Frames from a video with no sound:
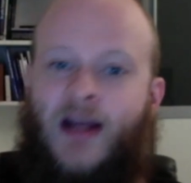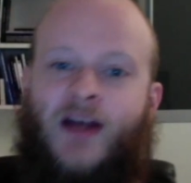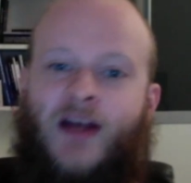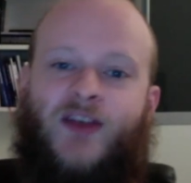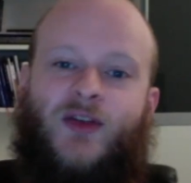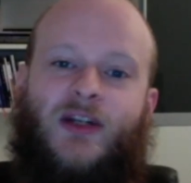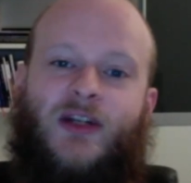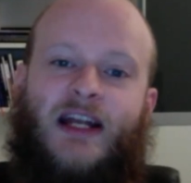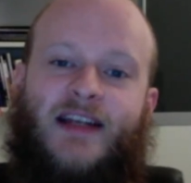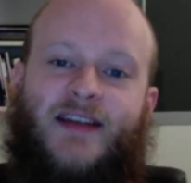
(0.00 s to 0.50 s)

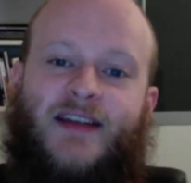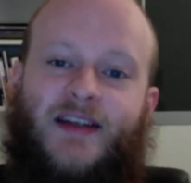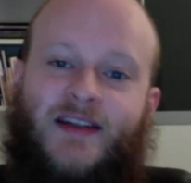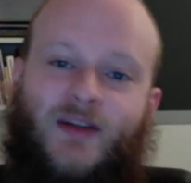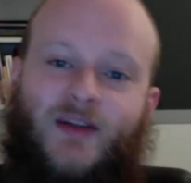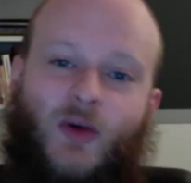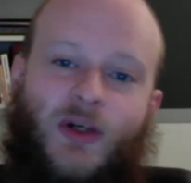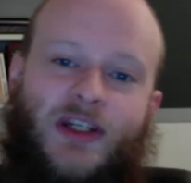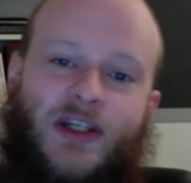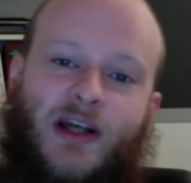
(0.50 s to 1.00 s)
sodass
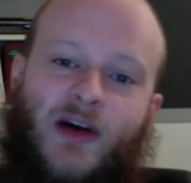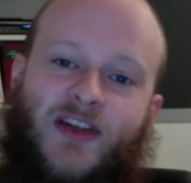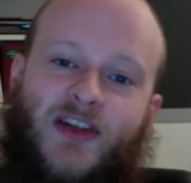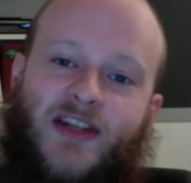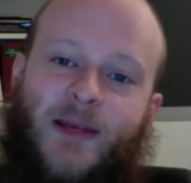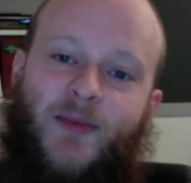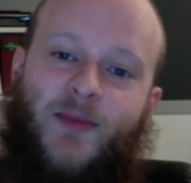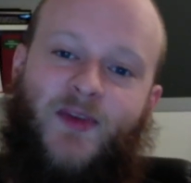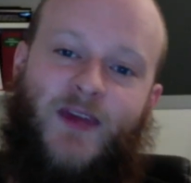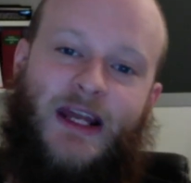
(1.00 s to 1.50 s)
es durchaus
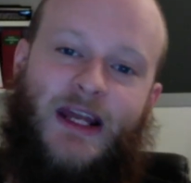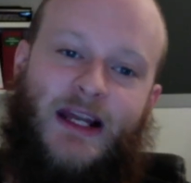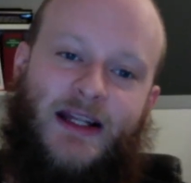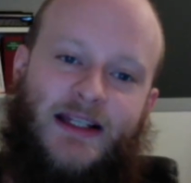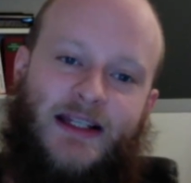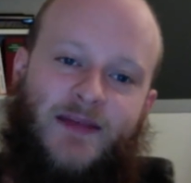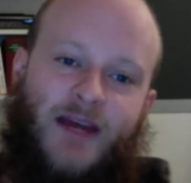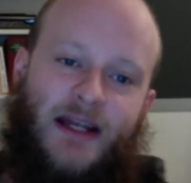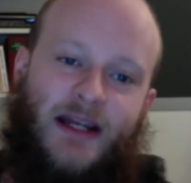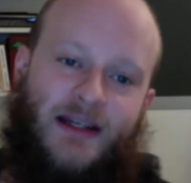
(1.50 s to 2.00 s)

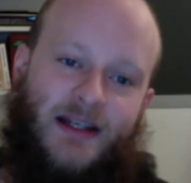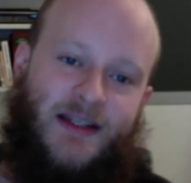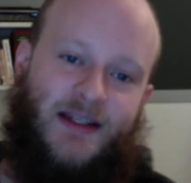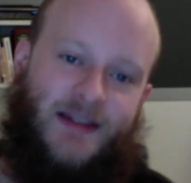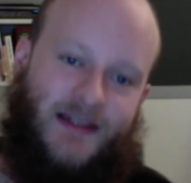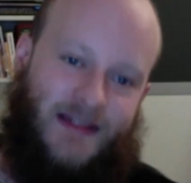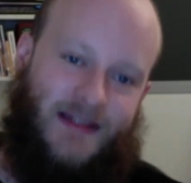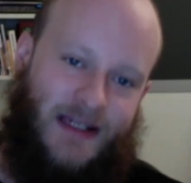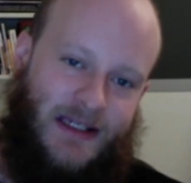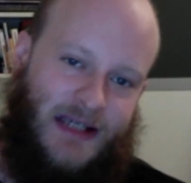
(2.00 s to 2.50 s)
empfehlenswert
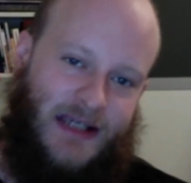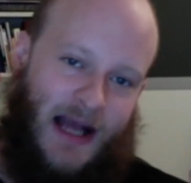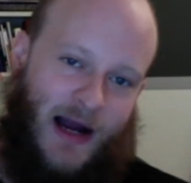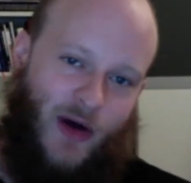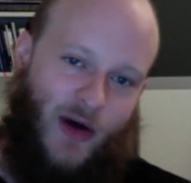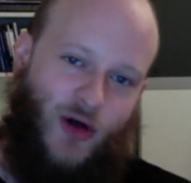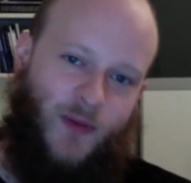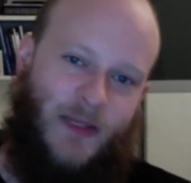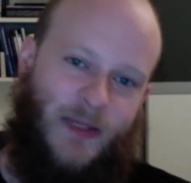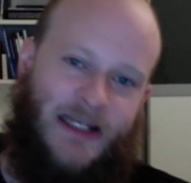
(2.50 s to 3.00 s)
ist, sich
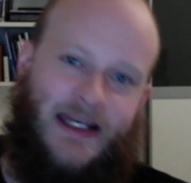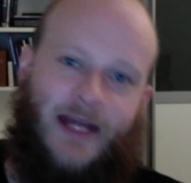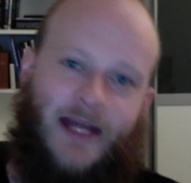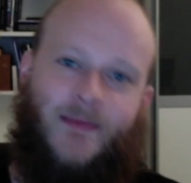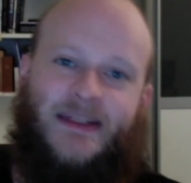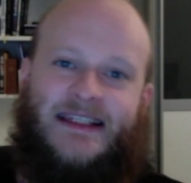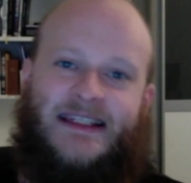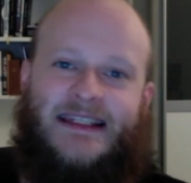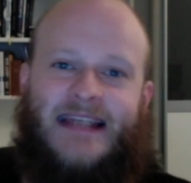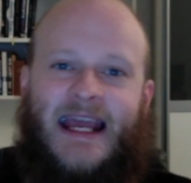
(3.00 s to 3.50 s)
auch mit
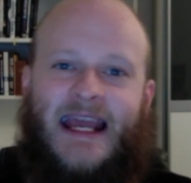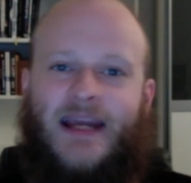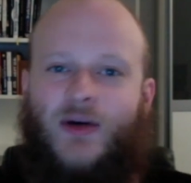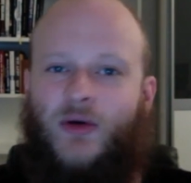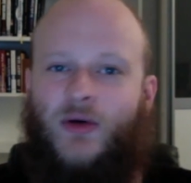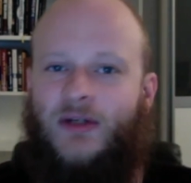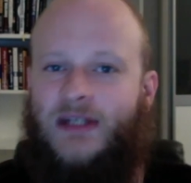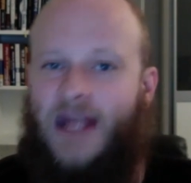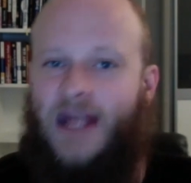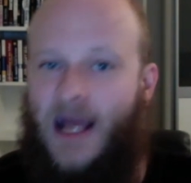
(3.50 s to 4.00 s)
dem
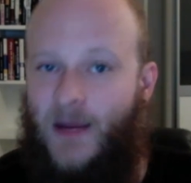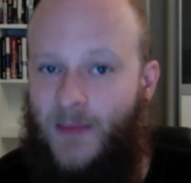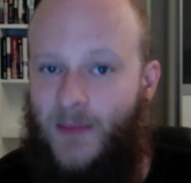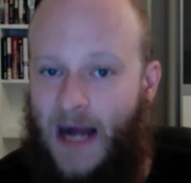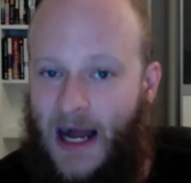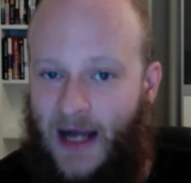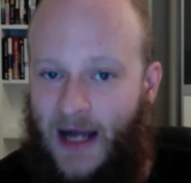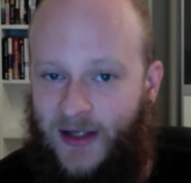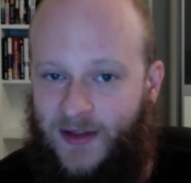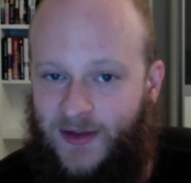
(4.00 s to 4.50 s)

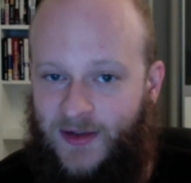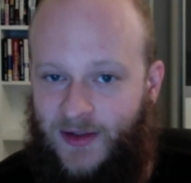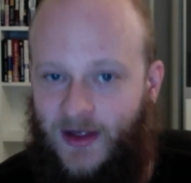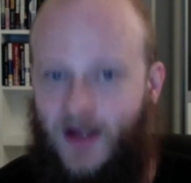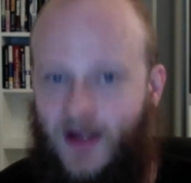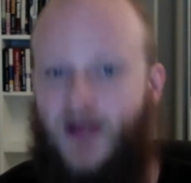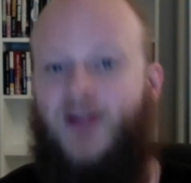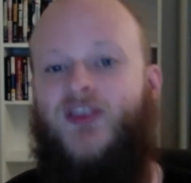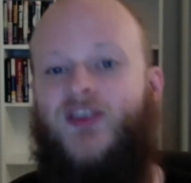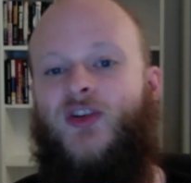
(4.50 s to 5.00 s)
Sekundärmarkt
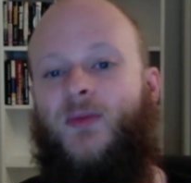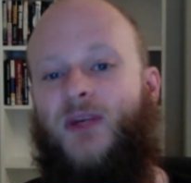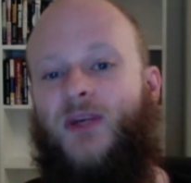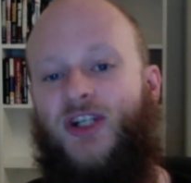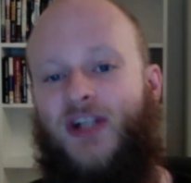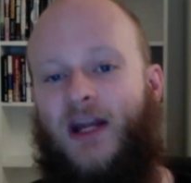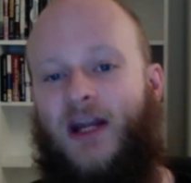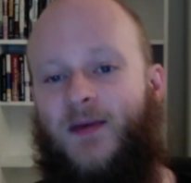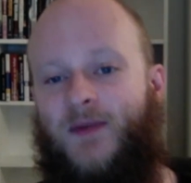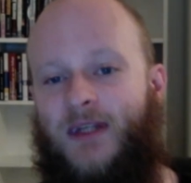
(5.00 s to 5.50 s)
zu
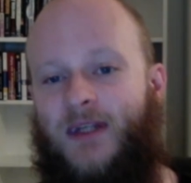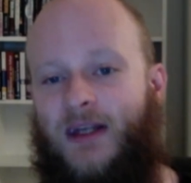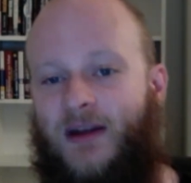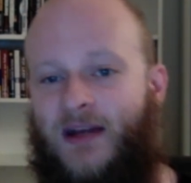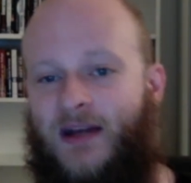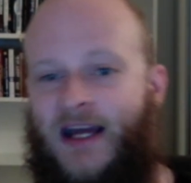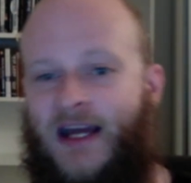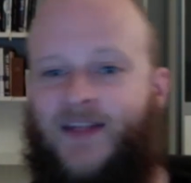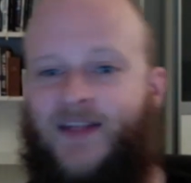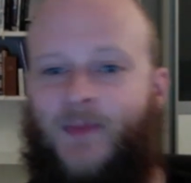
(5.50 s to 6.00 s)

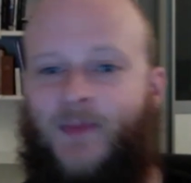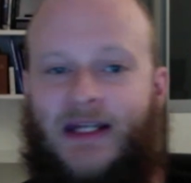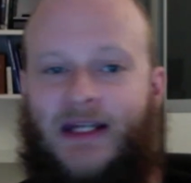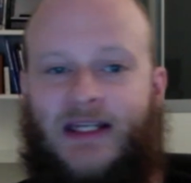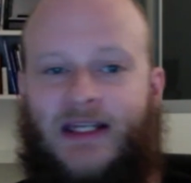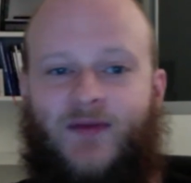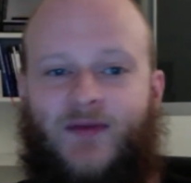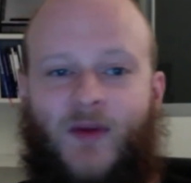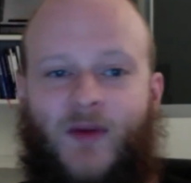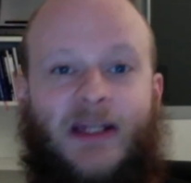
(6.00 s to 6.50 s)
beschäftigen,
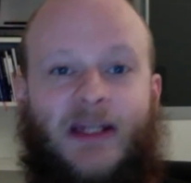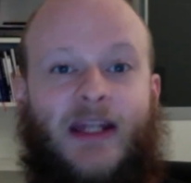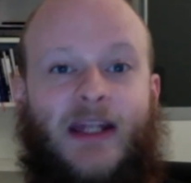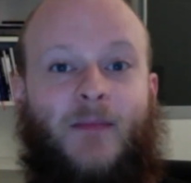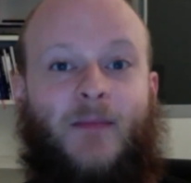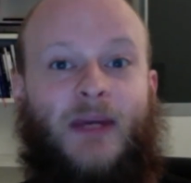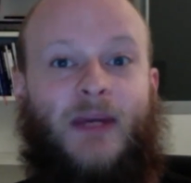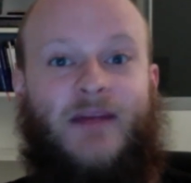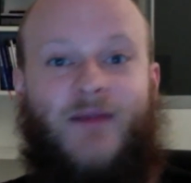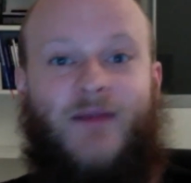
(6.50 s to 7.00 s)
respektive mit
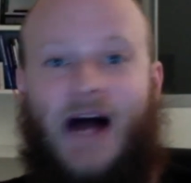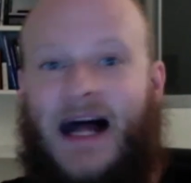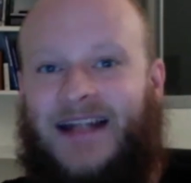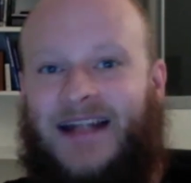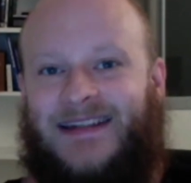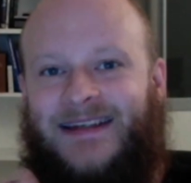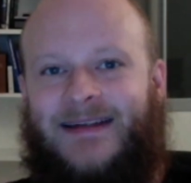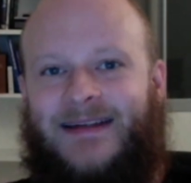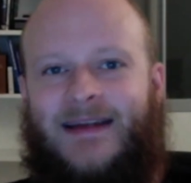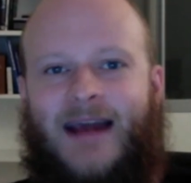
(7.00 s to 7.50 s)
dem
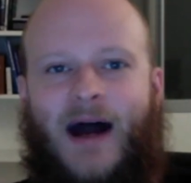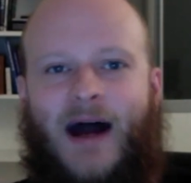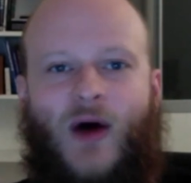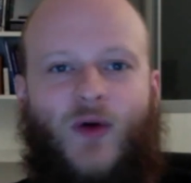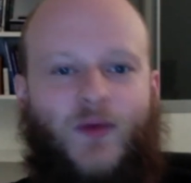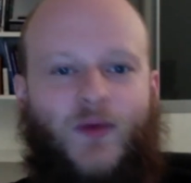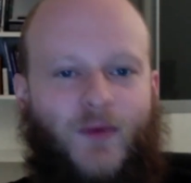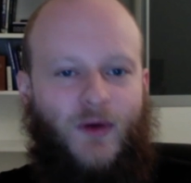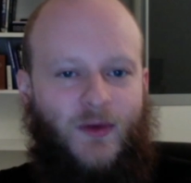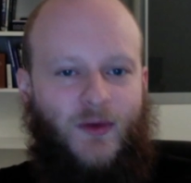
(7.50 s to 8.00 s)
privaten
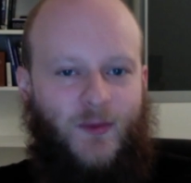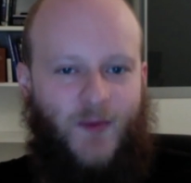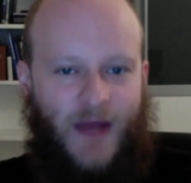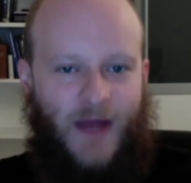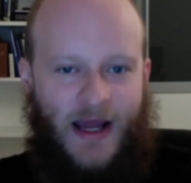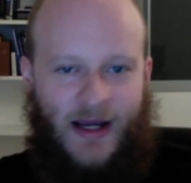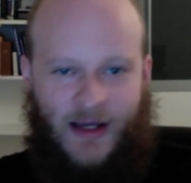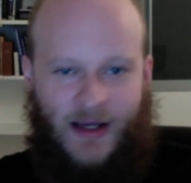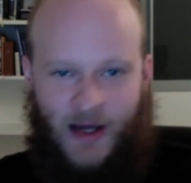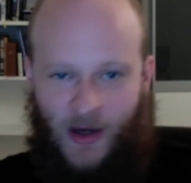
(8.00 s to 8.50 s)
Kauf
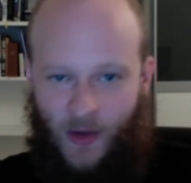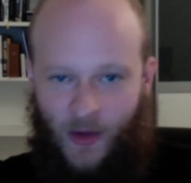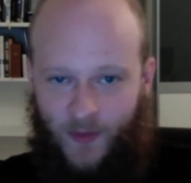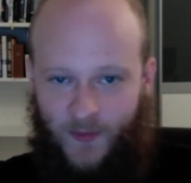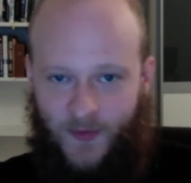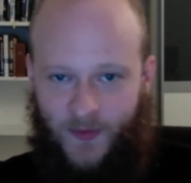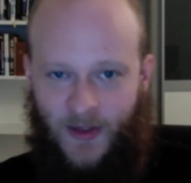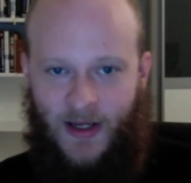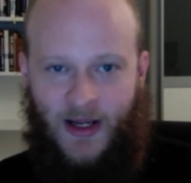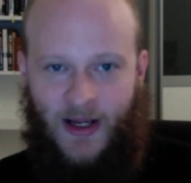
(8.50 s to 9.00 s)

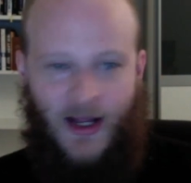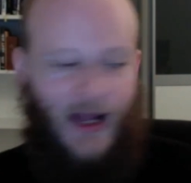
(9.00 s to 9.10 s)
Verkauf.